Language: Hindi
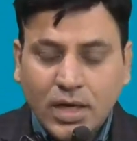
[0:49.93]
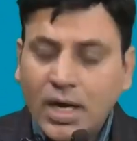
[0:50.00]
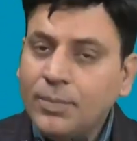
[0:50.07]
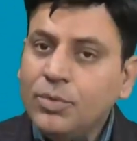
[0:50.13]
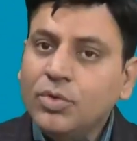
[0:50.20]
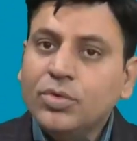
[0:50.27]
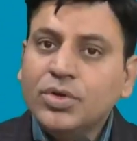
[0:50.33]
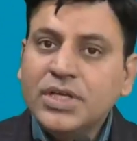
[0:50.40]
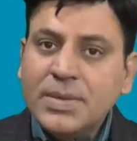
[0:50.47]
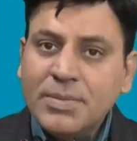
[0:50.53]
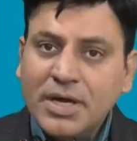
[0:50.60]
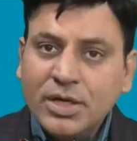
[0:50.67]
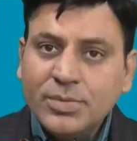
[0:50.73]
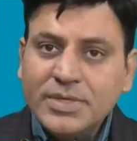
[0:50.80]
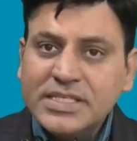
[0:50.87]
हम लोग को ये
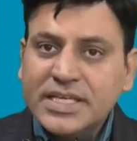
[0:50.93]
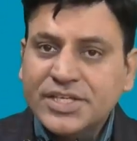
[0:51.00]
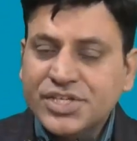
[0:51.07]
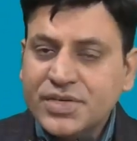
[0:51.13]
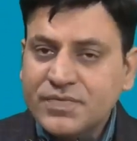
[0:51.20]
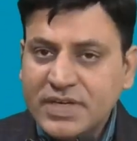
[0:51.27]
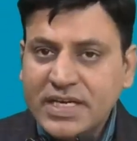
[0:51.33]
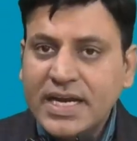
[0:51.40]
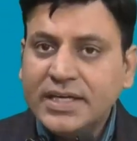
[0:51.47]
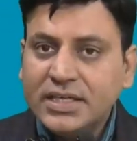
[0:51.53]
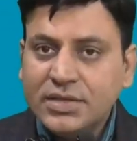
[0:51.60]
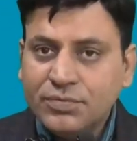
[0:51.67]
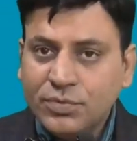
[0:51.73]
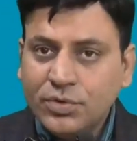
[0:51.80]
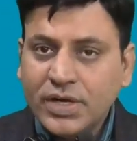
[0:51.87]
मालूम है सेक्शन
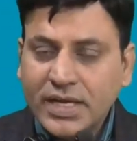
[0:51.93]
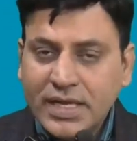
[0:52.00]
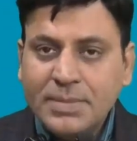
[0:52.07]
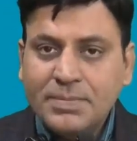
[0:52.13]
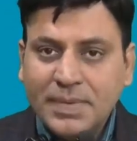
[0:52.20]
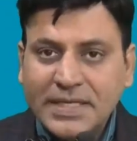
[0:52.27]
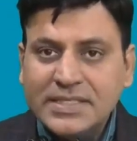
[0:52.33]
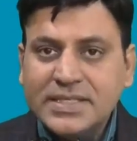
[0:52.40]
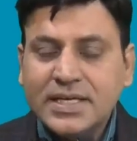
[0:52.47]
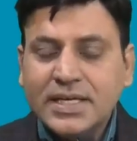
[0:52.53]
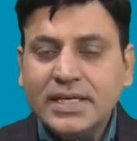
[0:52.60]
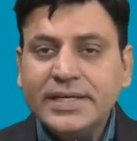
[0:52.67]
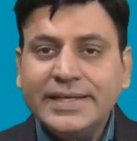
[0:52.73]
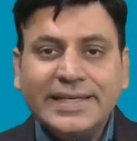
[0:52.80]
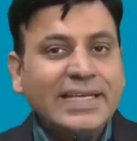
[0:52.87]
194 ए
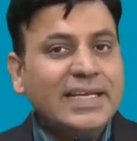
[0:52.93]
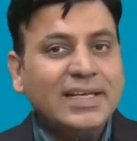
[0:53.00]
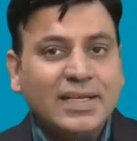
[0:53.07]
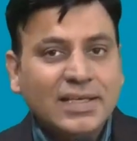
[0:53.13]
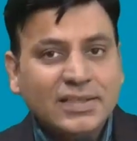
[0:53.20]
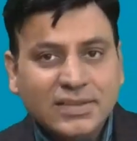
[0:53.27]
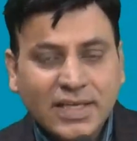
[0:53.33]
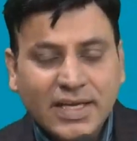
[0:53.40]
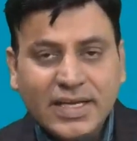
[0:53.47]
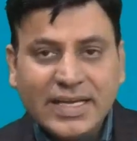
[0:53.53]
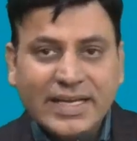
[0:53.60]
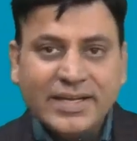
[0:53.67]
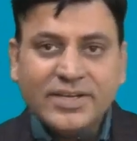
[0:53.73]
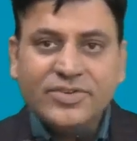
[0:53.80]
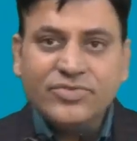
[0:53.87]
बेसिकली डील करता
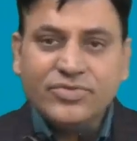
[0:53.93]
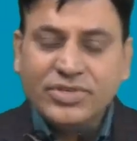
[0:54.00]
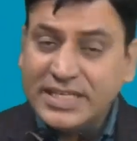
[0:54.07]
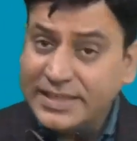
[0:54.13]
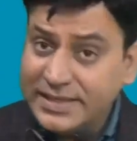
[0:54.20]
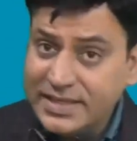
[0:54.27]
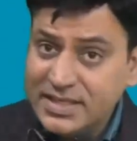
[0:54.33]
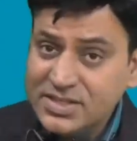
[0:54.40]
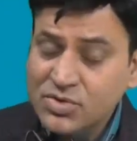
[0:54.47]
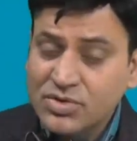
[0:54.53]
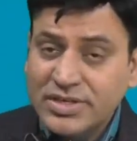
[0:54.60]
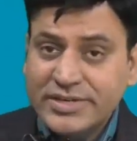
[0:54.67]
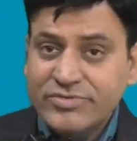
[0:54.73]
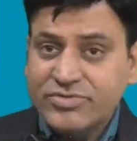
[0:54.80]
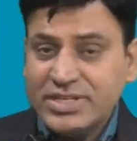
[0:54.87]
है इन टीडीएस
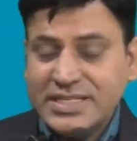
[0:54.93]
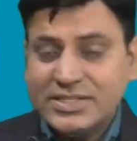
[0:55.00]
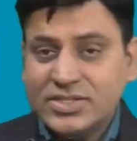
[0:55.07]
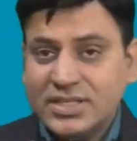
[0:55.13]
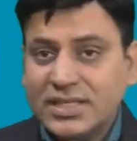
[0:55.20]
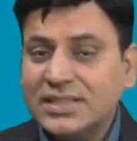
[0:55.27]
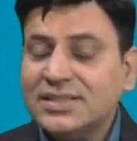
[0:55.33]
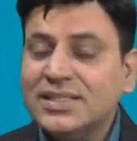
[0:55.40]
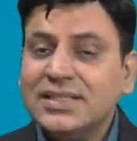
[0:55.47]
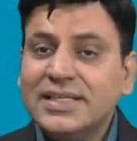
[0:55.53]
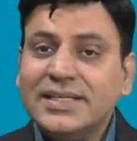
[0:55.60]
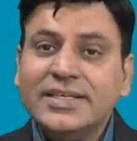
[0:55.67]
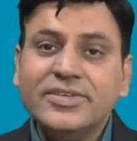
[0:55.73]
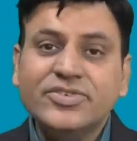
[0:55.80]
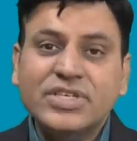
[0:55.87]
ऑन इंटरेस्ट अदर
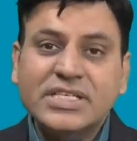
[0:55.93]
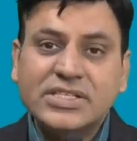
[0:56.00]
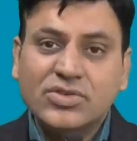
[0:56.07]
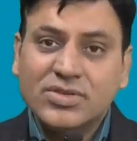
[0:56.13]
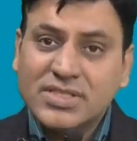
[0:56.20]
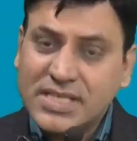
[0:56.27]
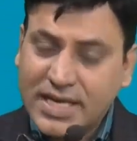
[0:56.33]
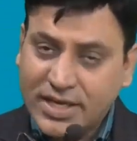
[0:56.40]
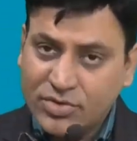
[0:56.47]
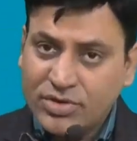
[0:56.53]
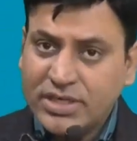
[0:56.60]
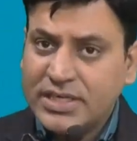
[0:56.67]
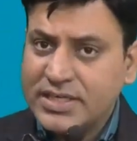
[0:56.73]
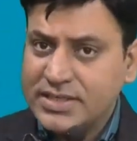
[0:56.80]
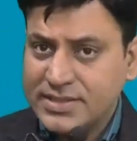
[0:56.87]
देन इंटरेस्ट ऑन
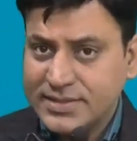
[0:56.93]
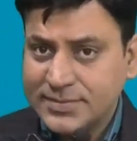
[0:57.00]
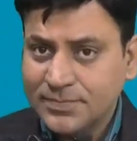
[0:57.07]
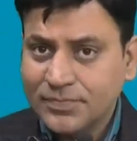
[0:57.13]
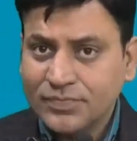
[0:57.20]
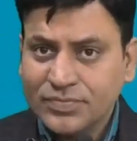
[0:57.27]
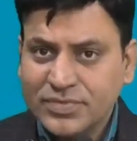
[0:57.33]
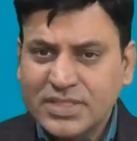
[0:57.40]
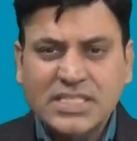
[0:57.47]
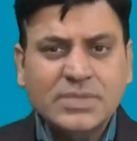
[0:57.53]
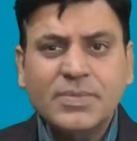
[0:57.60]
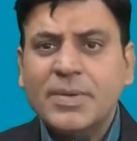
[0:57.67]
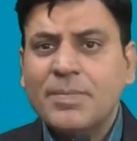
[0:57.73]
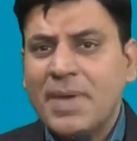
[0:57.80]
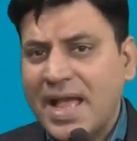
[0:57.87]
सिक्योरिटीज़
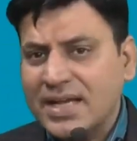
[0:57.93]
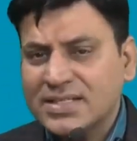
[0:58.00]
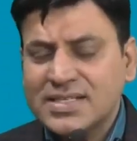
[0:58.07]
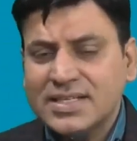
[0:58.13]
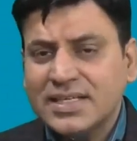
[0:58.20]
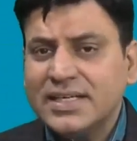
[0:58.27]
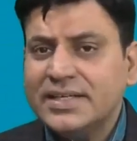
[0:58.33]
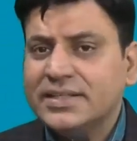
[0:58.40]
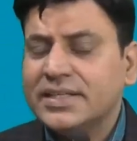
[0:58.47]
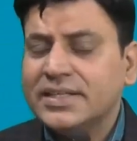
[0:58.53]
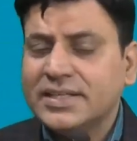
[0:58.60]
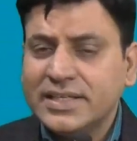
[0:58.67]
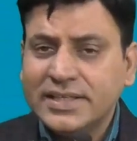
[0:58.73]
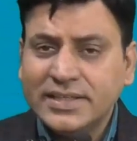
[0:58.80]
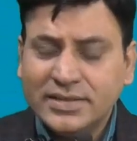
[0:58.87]
जिसमें बैंक से
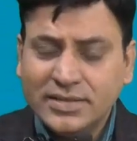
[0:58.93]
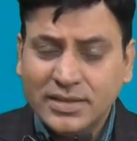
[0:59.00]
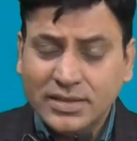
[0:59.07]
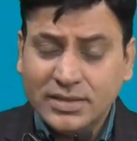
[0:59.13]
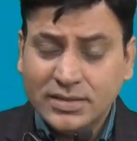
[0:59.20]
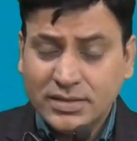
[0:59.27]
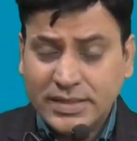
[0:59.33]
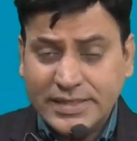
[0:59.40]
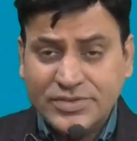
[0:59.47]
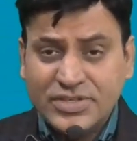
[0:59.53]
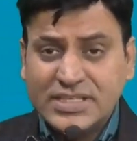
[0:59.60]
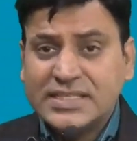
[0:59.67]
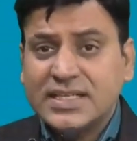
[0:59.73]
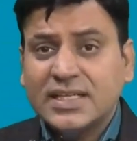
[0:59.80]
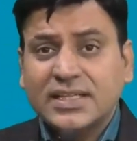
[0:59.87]
रिलेटेड
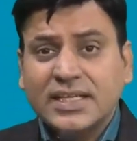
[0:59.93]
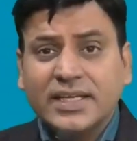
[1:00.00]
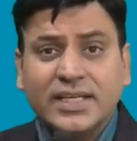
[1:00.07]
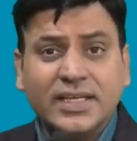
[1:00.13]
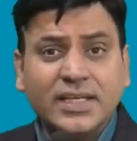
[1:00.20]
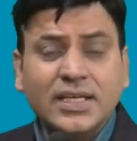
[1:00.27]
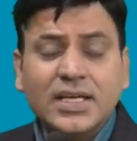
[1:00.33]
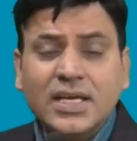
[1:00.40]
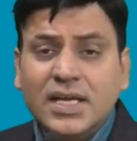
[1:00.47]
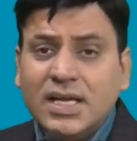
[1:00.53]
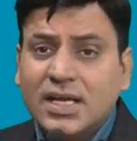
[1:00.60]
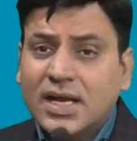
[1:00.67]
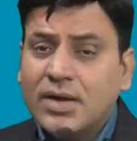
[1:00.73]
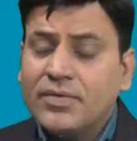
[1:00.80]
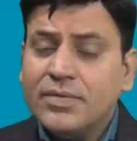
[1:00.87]
इंटरेस्ट आते हैं
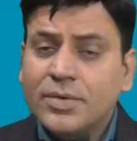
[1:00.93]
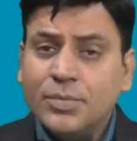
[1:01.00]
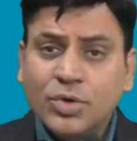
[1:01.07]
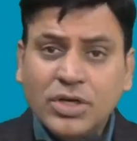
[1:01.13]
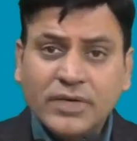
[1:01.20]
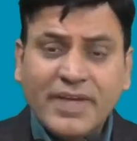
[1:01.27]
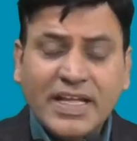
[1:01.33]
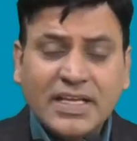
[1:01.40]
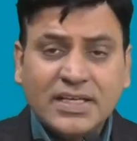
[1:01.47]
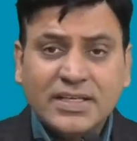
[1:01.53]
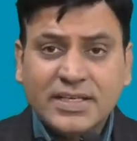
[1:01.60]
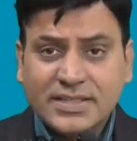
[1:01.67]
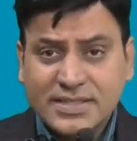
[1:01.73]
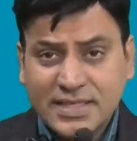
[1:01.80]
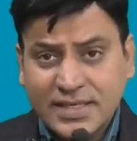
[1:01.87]
कब मोटर व्हीकल
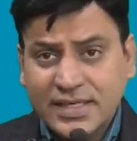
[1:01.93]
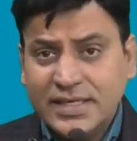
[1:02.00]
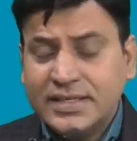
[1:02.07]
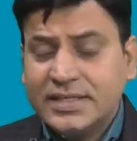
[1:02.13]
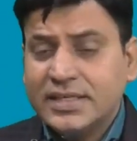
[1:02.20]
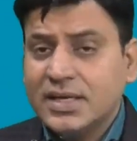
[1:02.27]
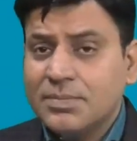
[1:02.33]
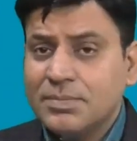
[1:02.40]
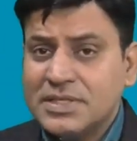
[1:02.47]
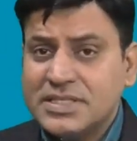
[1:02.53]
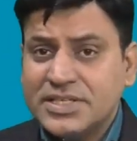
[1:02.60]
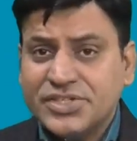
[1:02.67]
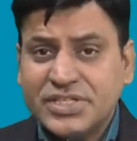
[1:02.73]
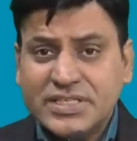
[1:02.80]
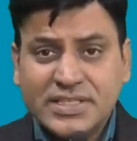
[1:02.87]
से रिलेटेड
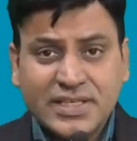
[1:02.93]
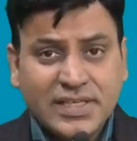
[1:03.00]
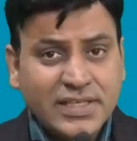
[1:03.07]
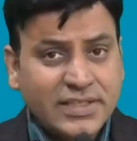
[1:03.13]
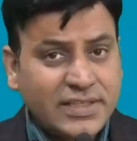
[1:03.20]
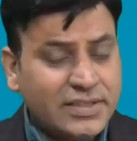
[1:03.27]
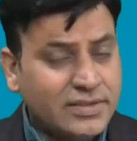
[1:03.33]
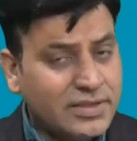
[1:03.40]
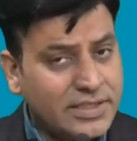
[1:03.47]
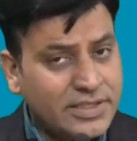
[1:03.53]
कंपनसेशन से रिलेटेड